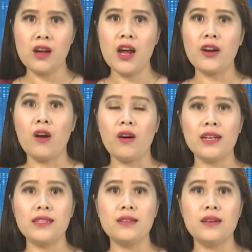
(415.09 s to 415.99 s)
đó là
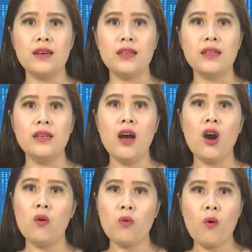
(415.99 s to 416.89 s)
xử lý
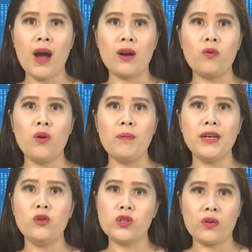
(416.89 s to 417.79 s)
hậu quả của
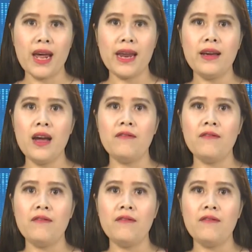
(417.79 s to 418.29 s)
bệnh lùn sọc đen